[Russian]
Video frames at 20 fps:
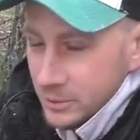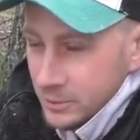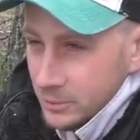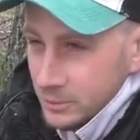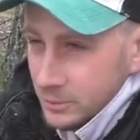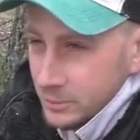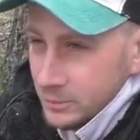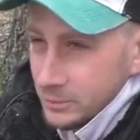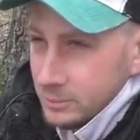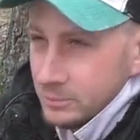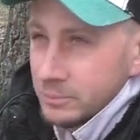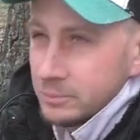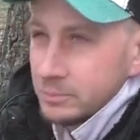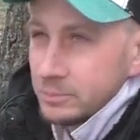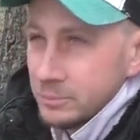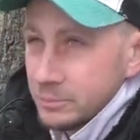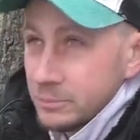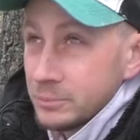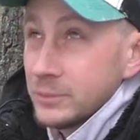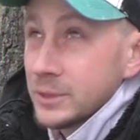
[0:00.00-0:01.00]
ну,
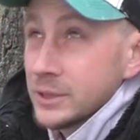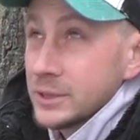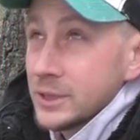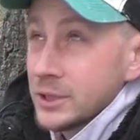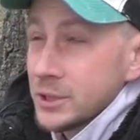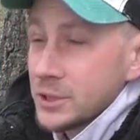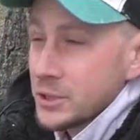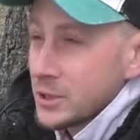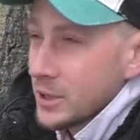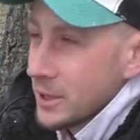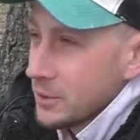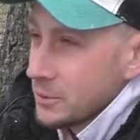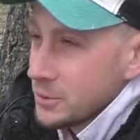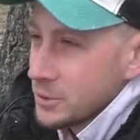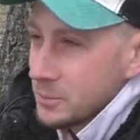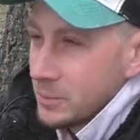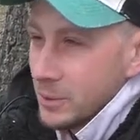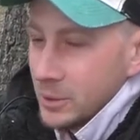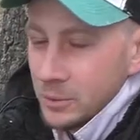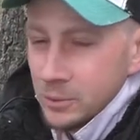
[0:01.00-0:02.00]
достаточно
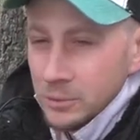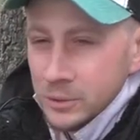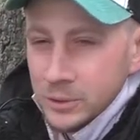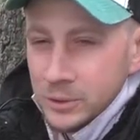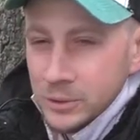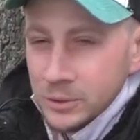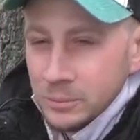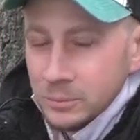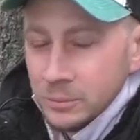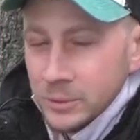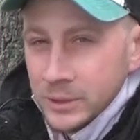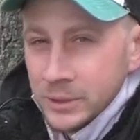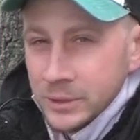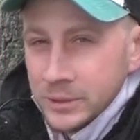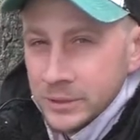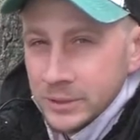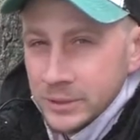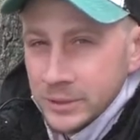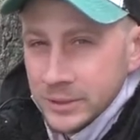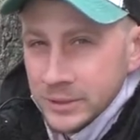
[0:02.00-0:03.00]
хорошая погода, теплая.
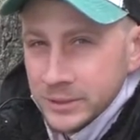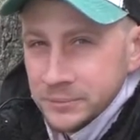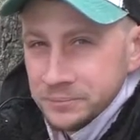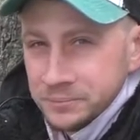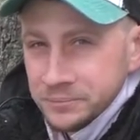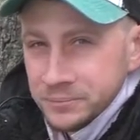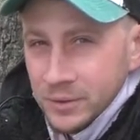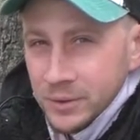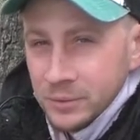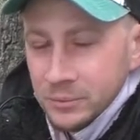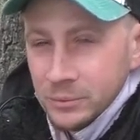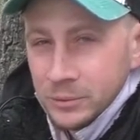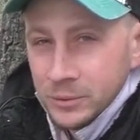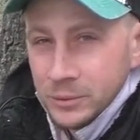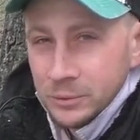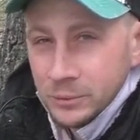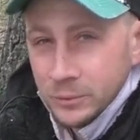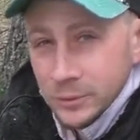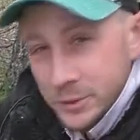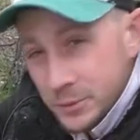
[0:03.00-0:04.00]

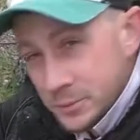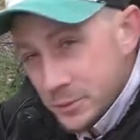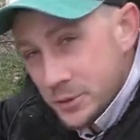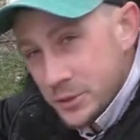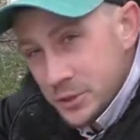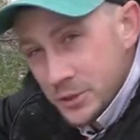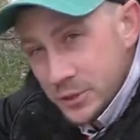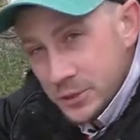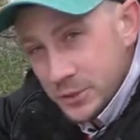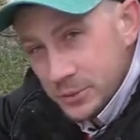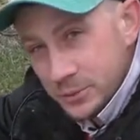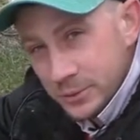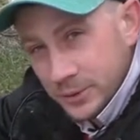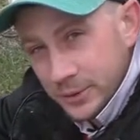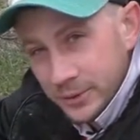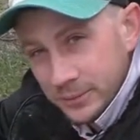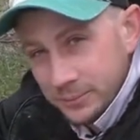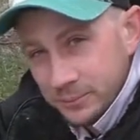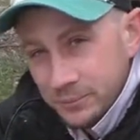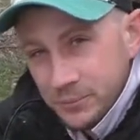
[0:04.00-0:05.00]
Вот, увидимся через
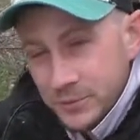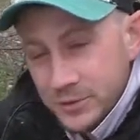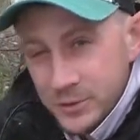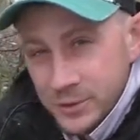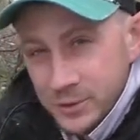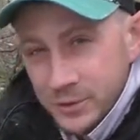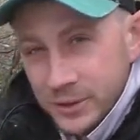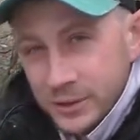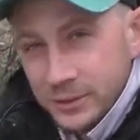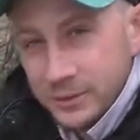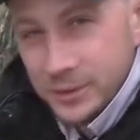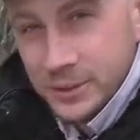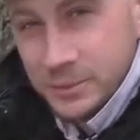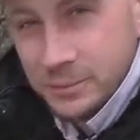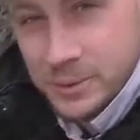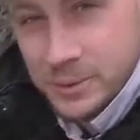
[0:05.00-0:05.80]
сутки. Все, давайте,